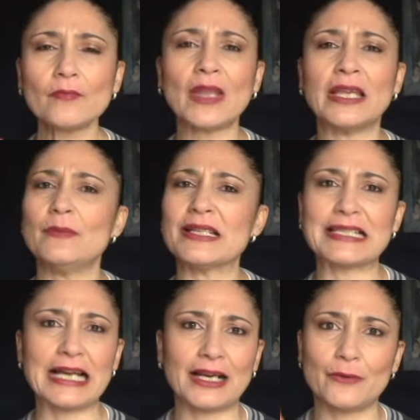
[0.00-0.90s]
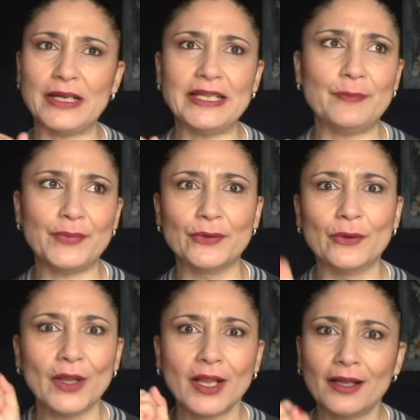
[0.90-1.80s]
i mascara quelli più
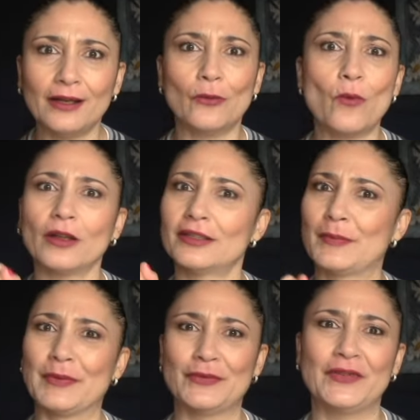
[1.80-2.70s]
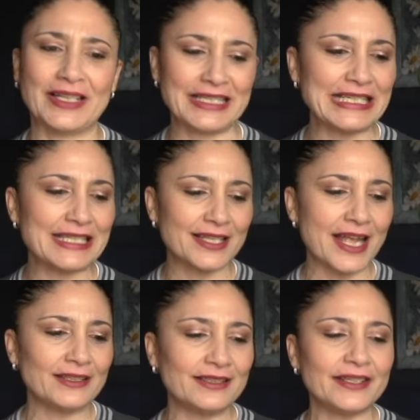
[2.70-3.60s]
eh, waterproof
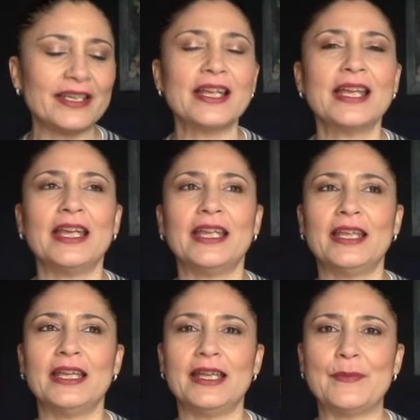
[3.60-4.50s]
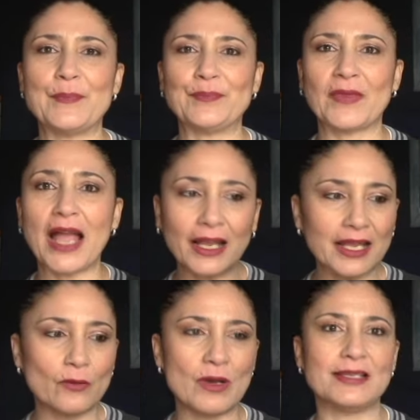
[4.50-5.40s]
resistenti e, ehm,
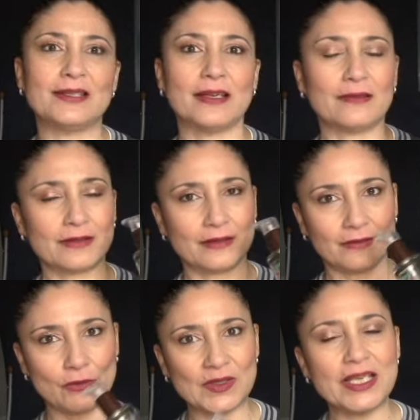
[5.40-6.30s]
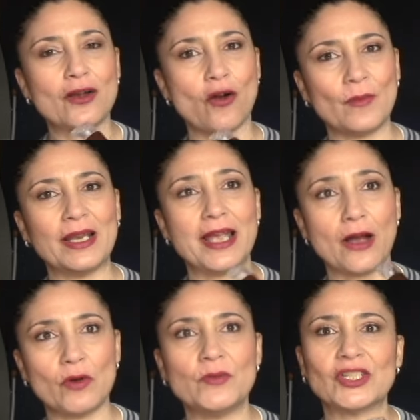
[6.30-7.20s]
anche questa così come le
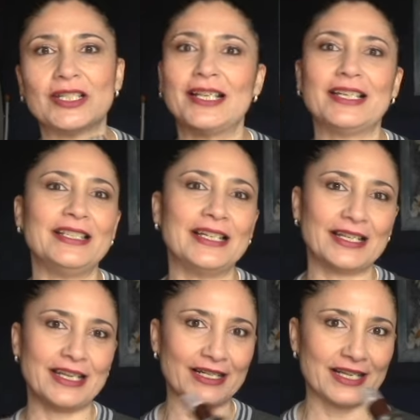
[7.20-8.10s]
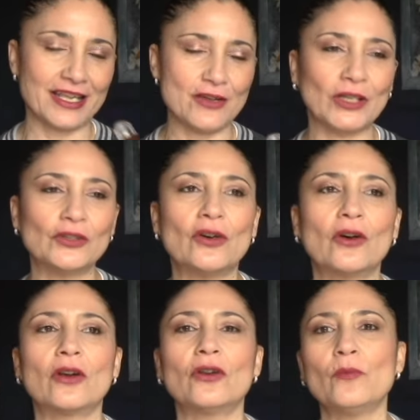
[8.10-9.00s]
acque micellari di Garnier che io
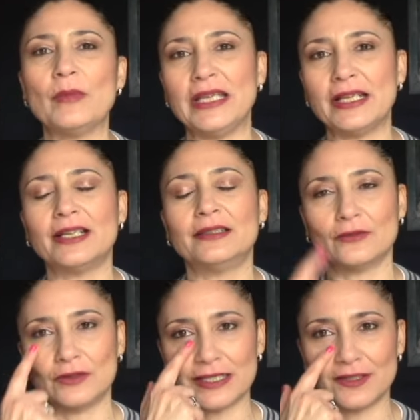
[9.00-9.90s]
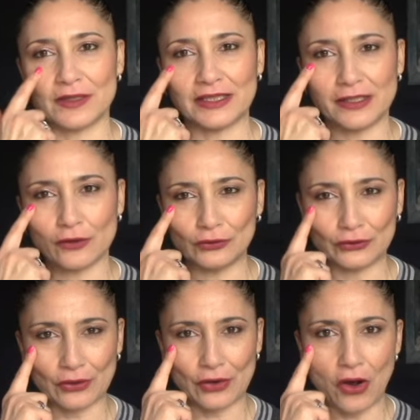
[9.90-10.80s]
adoro non mi irritano la zona del
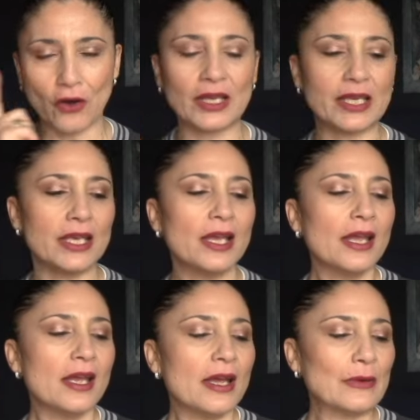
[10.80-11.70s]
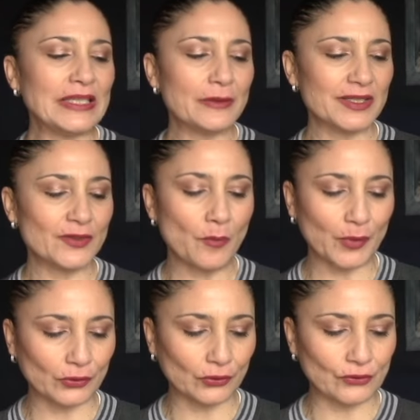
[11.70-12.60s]
contorno occhi quindi questo è un
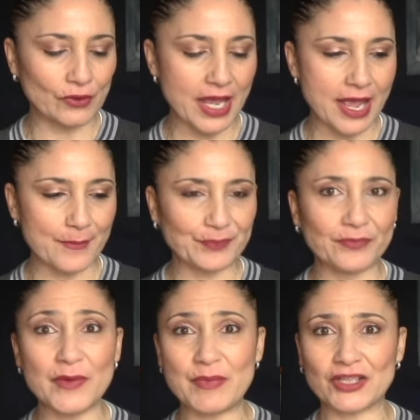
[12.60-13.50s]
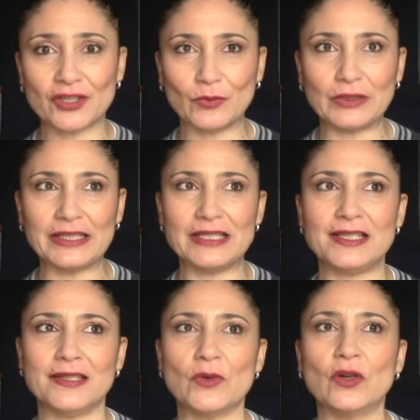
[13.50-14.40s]
prodotto che mm, mi piace
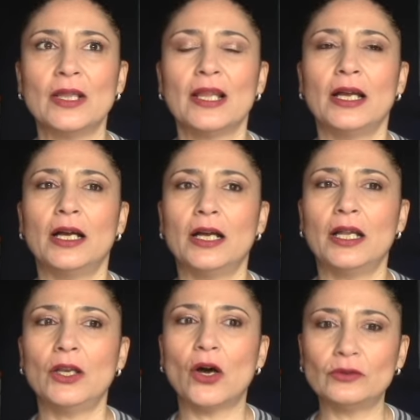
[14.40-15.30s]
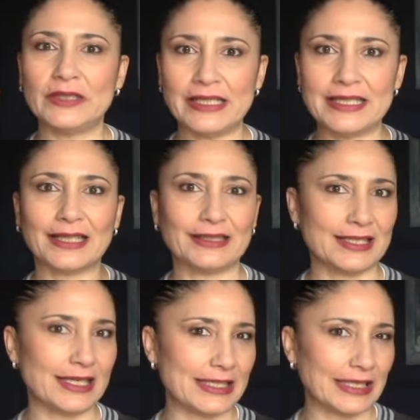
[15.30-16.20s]
moltissimo eh, l'ho utilizzata
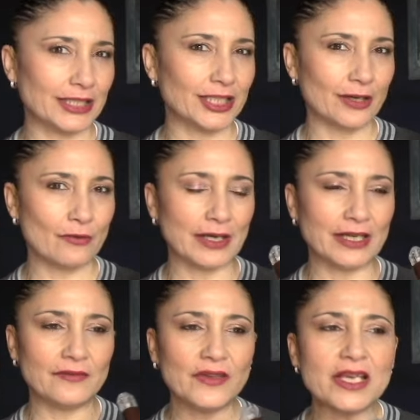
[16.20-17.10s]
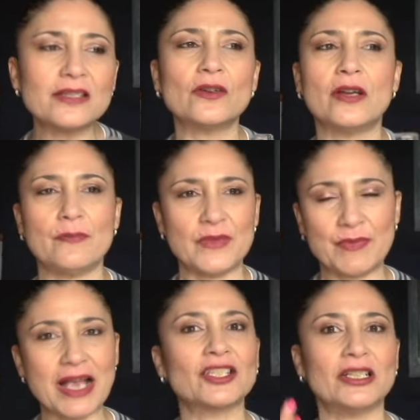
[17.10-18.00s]
senza risciacquare il viso e mi
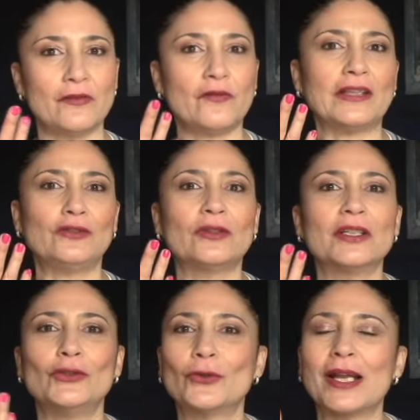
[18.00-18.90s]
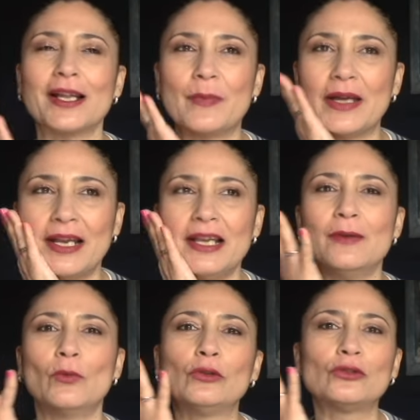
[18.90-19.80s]
piace l'effetto che dona la
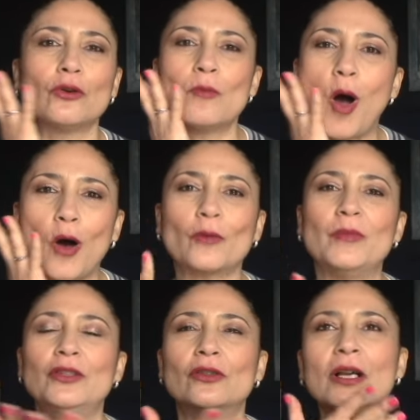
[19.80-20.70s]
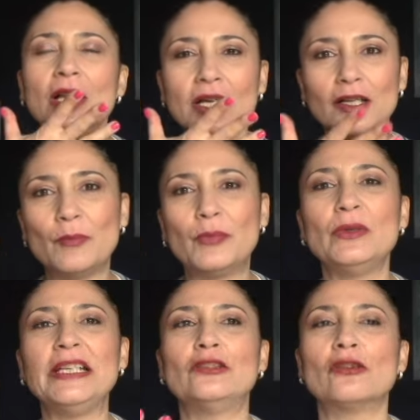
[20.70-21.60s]
pelle molto morbido, eh,
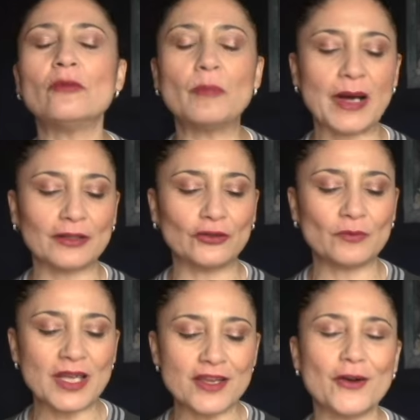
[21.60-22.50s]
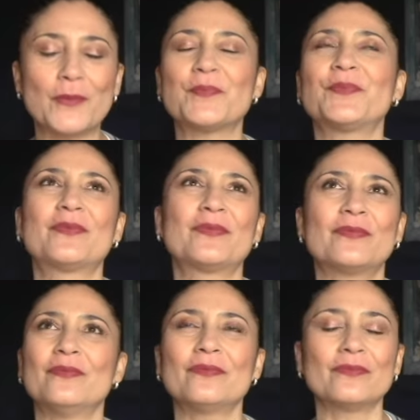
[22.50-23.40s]
pulito, compatto ma io
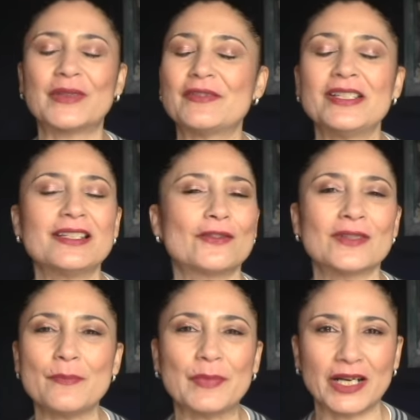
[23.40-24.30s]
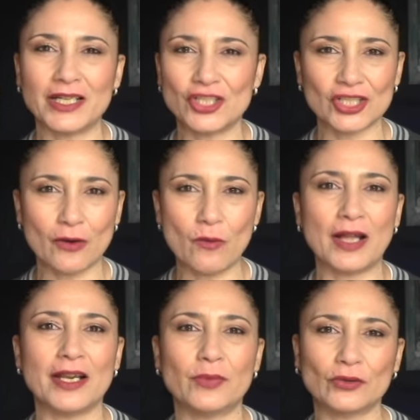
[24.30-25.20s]
Mm, preferisco sempre
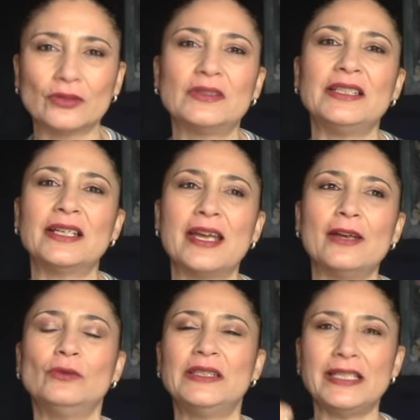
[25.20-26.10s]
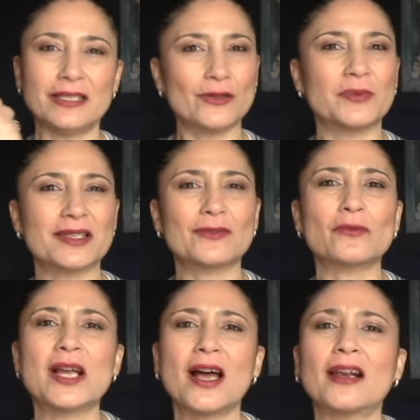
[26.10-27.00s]
risciacquare i prodotti che utilizzo per
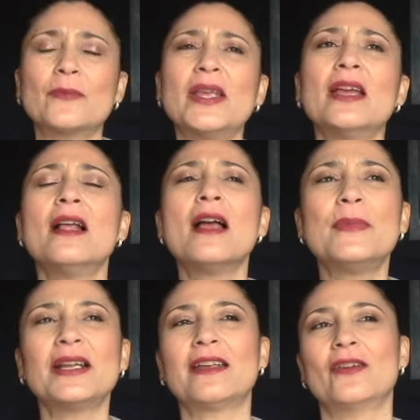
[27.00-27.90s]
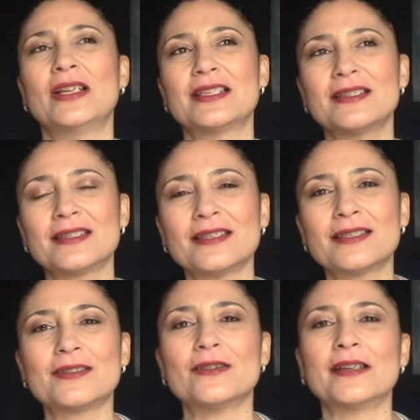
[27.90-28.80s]
struccarmi perché ho la
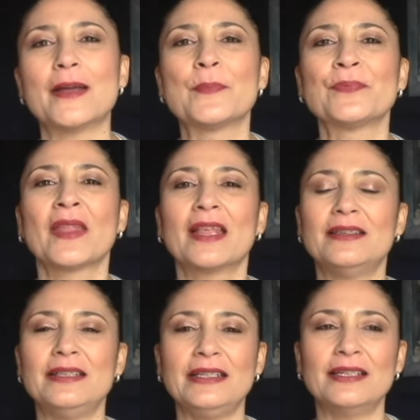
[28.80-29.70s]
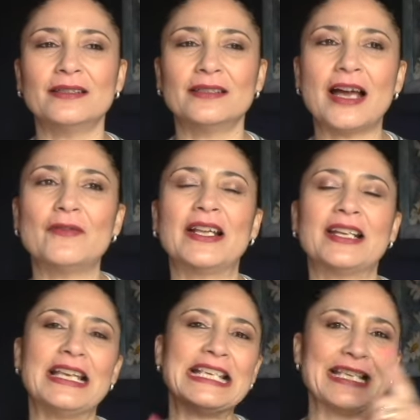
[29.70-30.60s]
sensazione di eh,
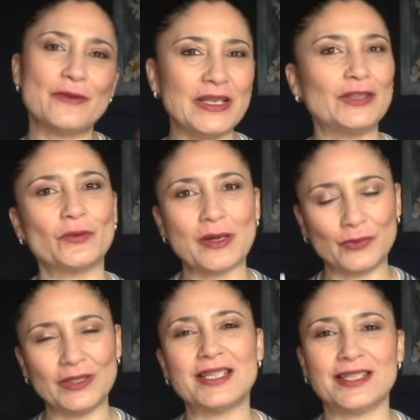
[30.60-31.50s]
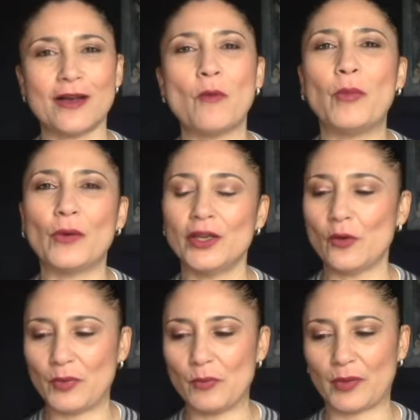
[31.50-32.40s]
avere eseguito una pulizia un
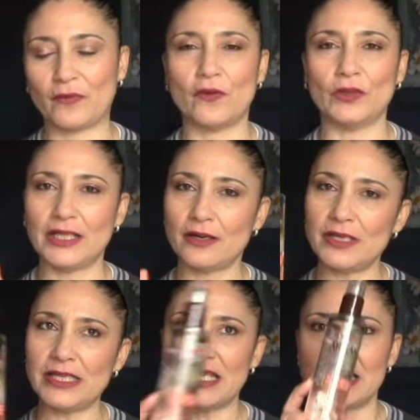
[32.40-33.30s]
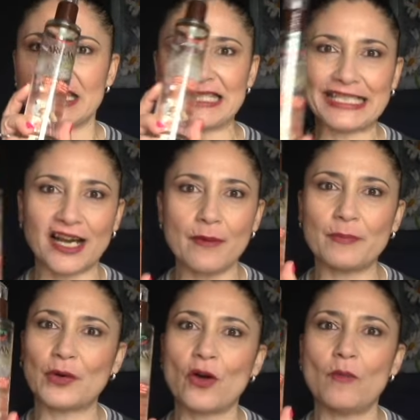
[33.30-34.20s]
pochino più profonda quindi
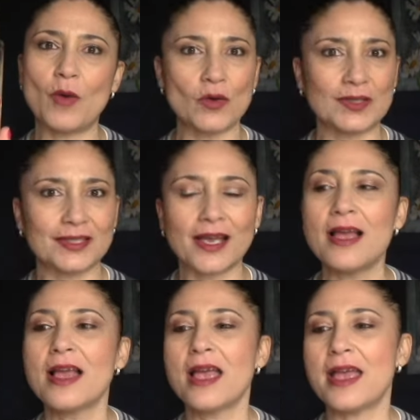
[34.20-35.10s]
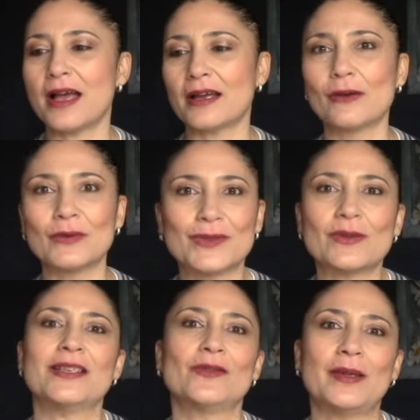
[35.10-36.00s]
stra promossa e anche in questo
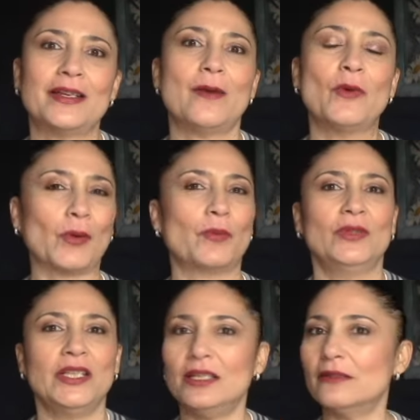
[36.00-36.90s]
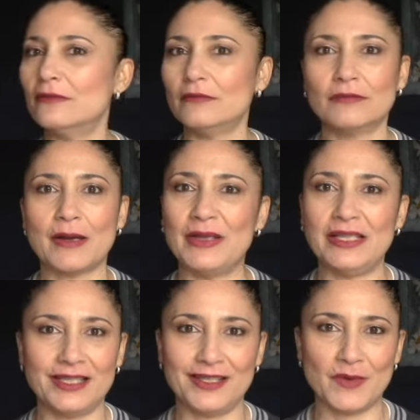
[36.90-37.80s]
caso parliamo proprio di una
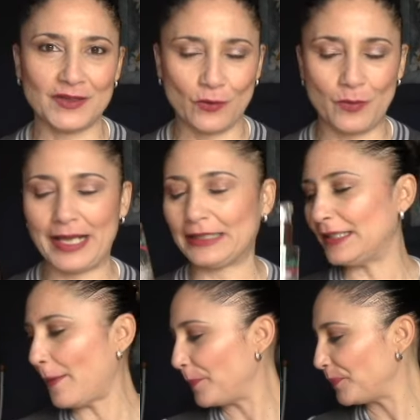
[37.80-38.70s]
bellissima scoperta